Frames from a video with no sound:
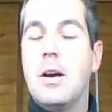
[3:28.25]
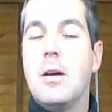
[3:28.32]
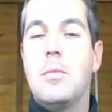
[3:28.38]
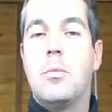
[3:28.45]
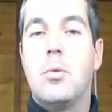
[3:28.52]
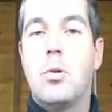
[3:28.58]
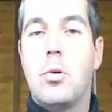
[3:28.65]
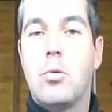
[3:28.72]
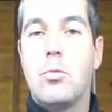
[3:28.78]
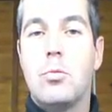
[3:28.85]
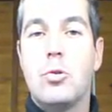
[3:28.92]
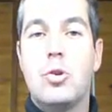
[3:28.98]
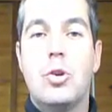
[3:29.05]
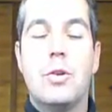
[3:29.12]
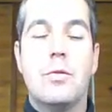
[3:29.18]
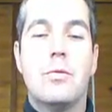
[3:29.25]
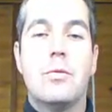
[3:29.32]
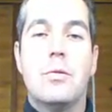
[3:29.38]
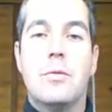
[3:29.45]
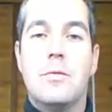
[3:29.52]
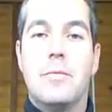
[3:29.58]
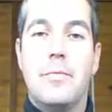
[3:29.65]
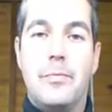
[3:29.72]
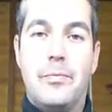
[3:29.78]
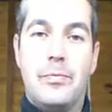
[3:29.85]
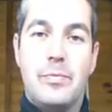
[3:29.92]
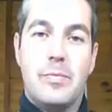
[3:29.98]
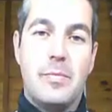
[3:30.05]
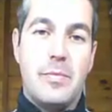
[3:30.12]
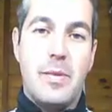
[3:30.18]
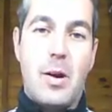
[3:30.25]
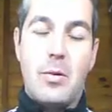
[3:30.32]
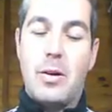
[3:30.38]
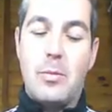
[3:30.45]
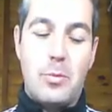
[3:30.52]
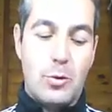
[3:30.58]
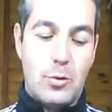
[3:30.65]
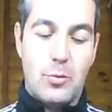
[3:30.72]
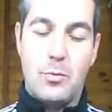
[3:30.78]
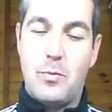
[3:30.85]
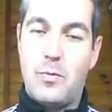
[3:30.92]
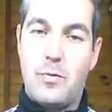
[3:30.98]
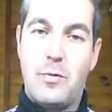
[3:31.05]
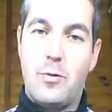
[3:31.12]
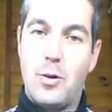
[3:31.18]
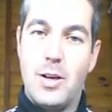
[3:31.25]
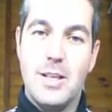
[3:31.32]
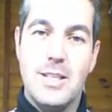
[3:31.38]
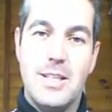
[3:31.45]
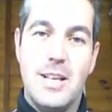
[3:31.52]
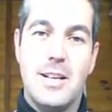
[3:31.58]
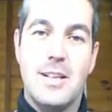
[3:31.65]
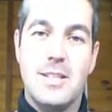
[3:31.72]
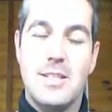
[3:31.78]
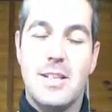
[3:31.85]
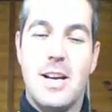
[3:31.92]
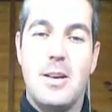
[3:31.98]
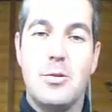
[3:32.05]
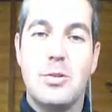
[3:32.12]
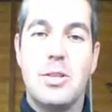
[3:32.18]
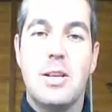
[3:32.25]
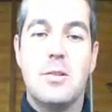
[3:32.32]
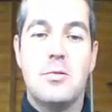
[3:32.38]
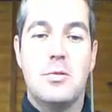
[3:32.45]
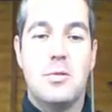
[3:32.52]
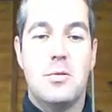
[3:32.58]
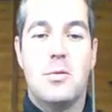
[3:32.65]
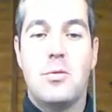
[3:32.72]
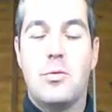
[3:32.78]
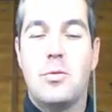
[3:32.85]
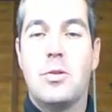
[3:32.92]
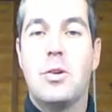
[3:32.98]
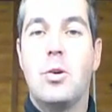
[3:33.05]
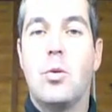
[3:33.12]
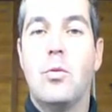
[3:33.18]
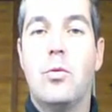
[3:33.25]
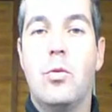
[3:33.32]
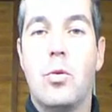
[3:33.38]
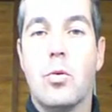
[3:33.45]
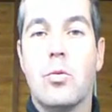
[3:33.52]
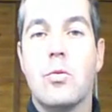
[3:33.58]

Por algum motivo, alguém botou folhas secas e galhos secos, criou o fogo.